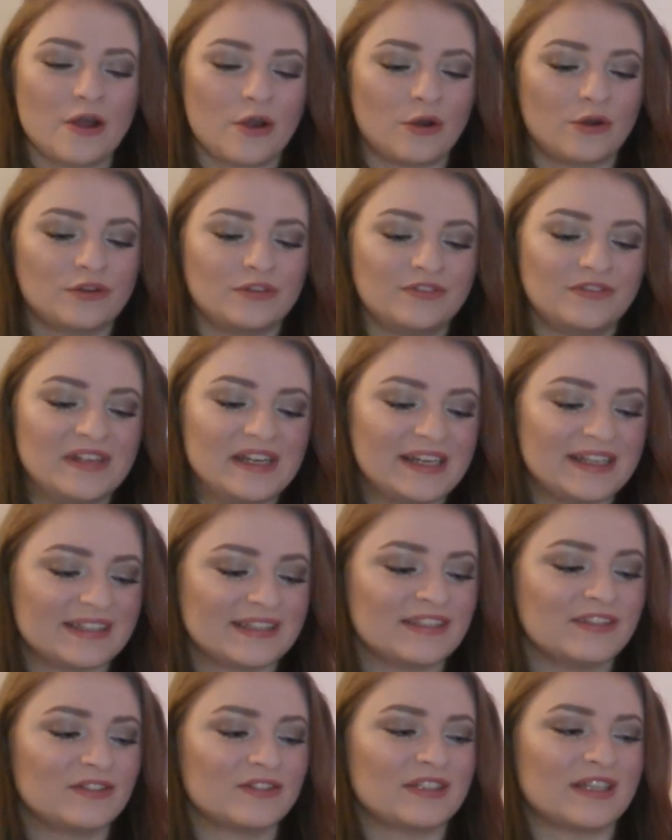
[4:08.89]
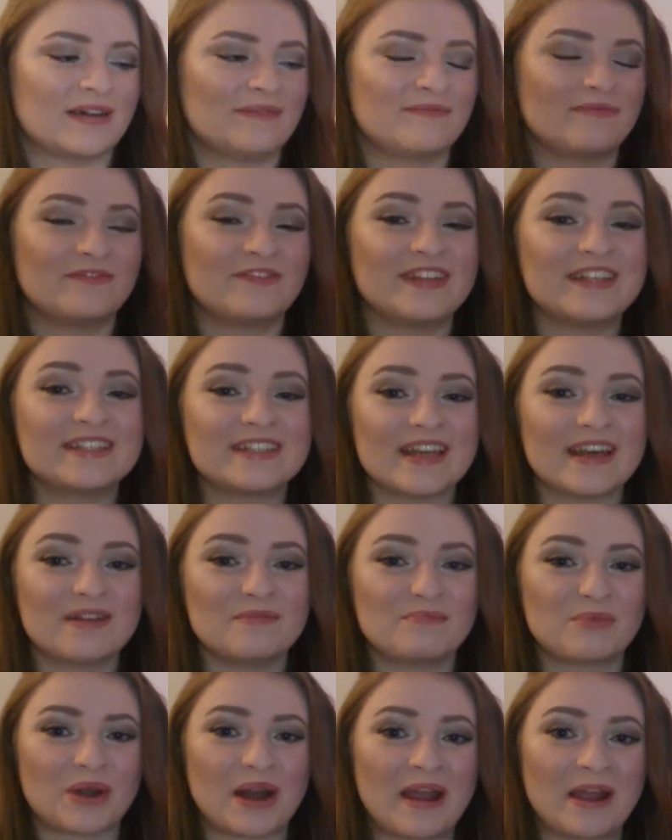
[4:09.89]
Und wir lesen zusammen Winter
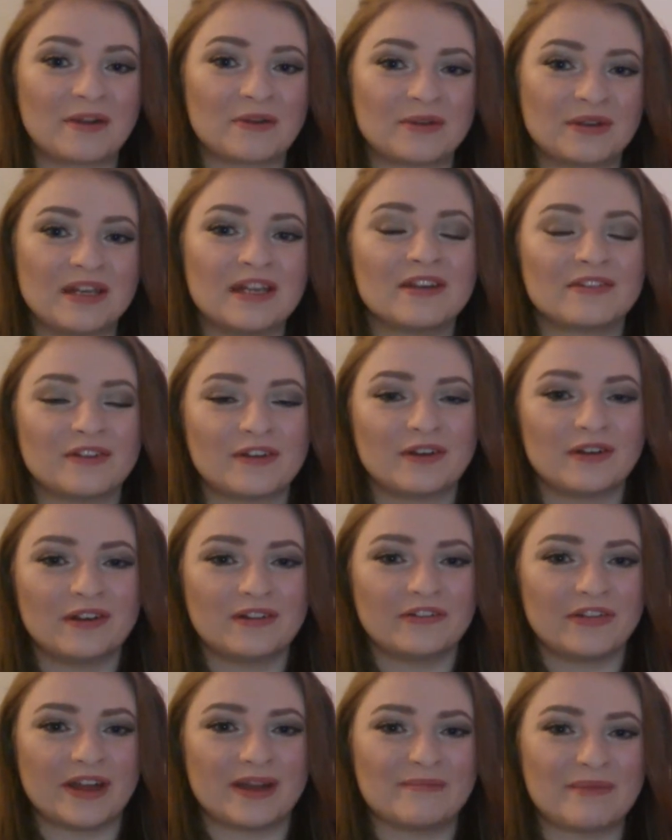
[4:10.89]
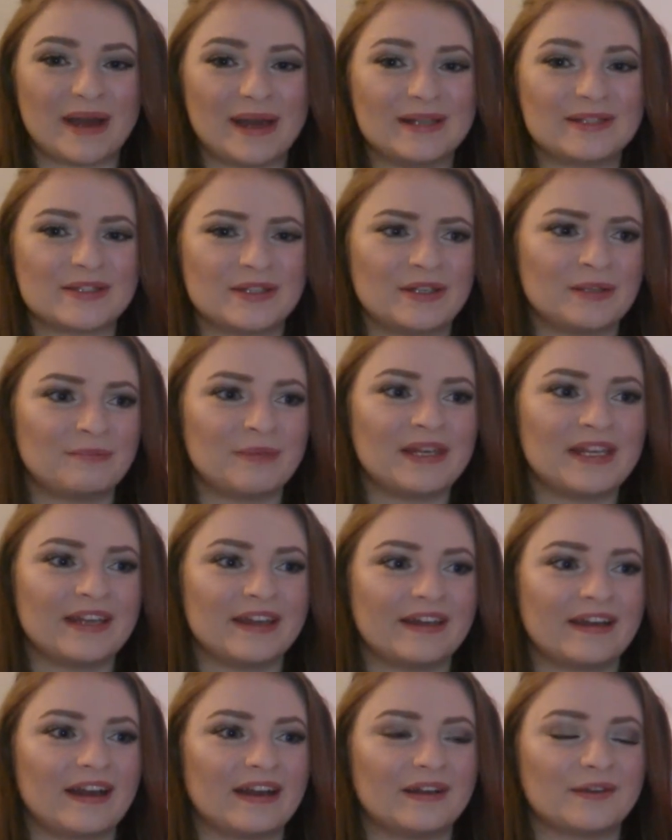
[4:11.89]
in Briar Creek von Olivia Miles und ich bin
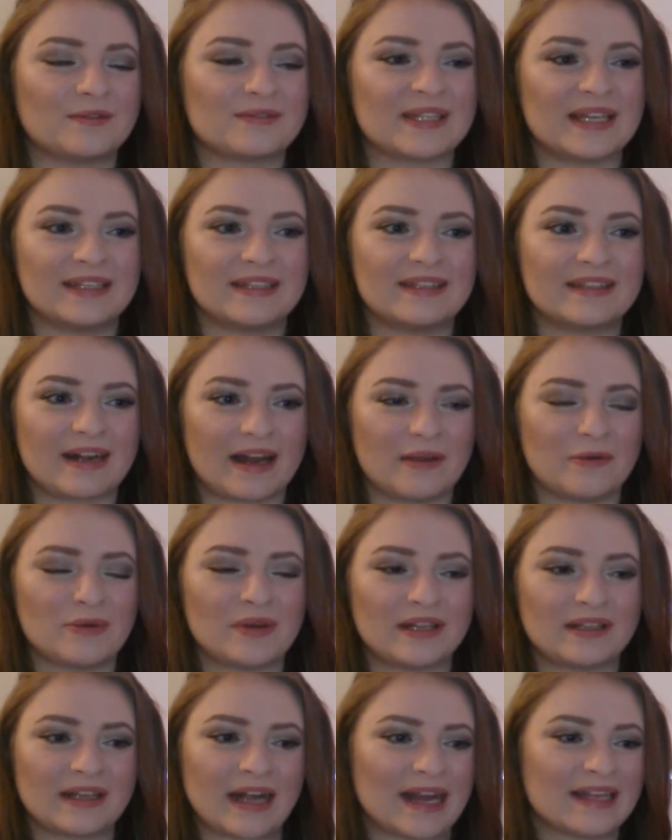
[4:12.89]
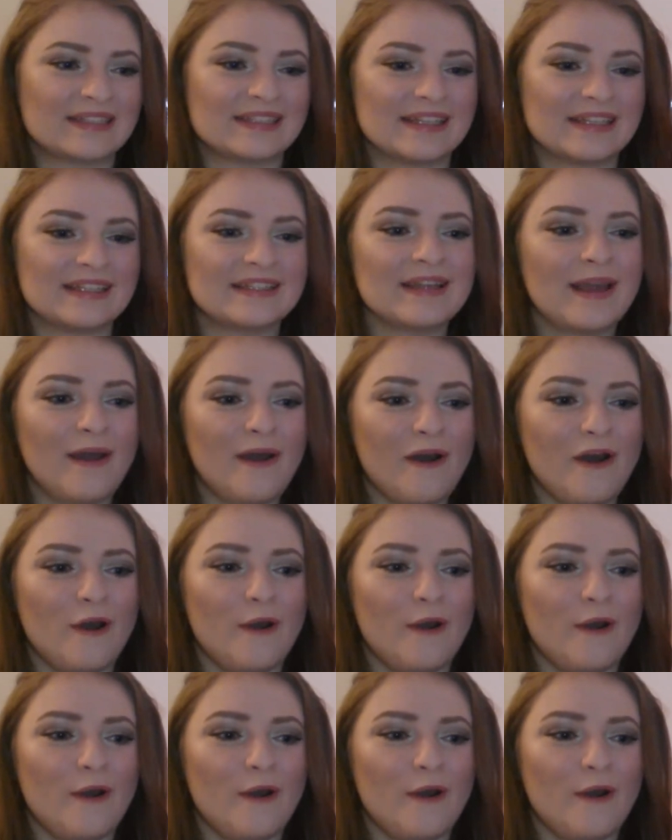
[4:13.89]
hier gerade auf Seite 330.